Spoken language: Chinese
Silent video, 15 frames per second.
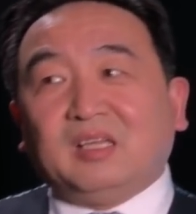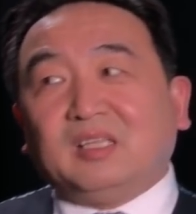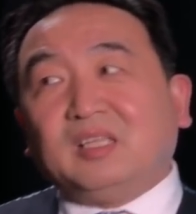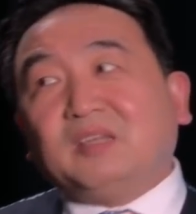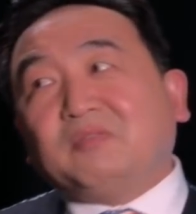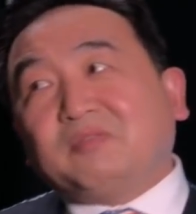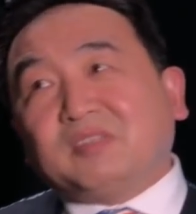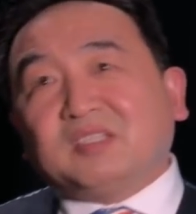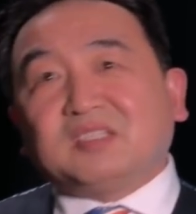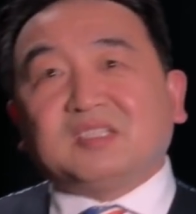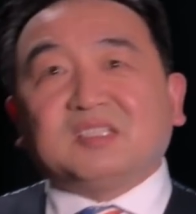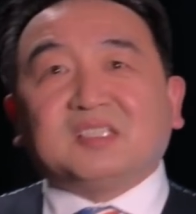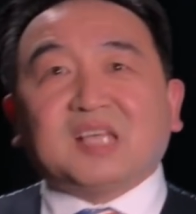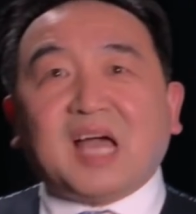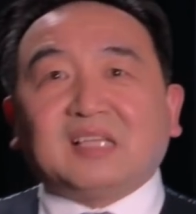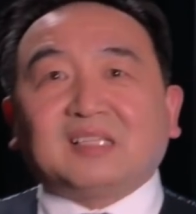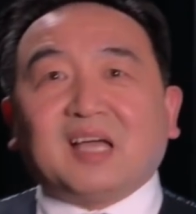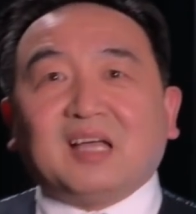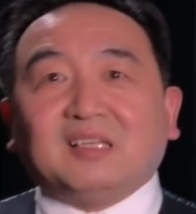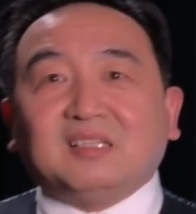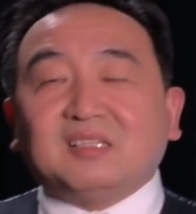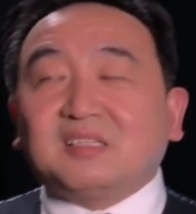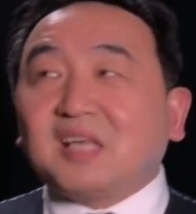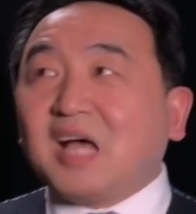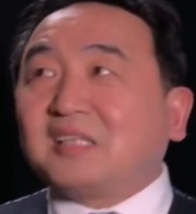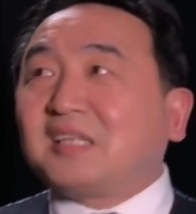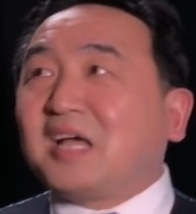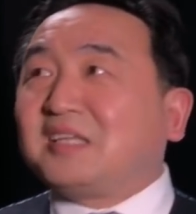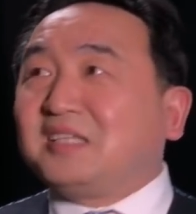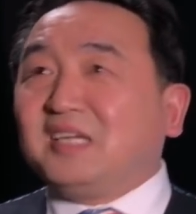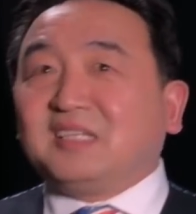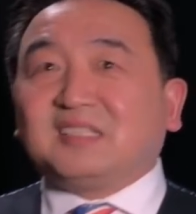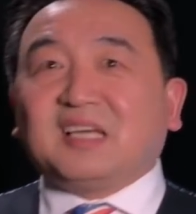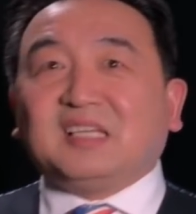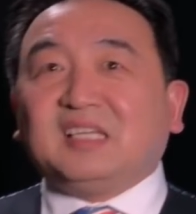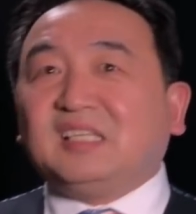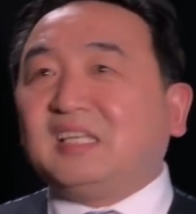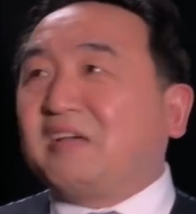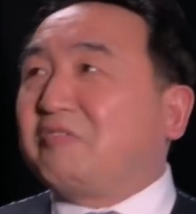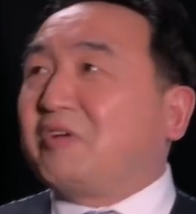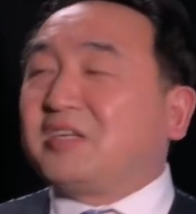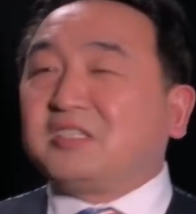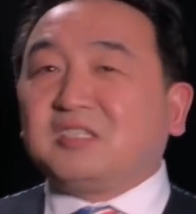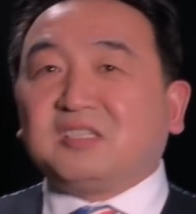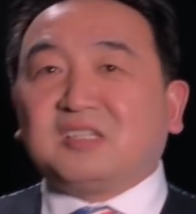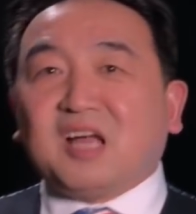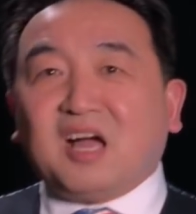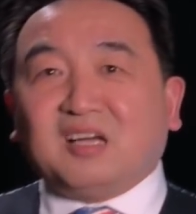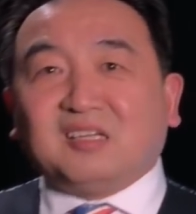依附的是撒旦，撒旦也在伊甸园之上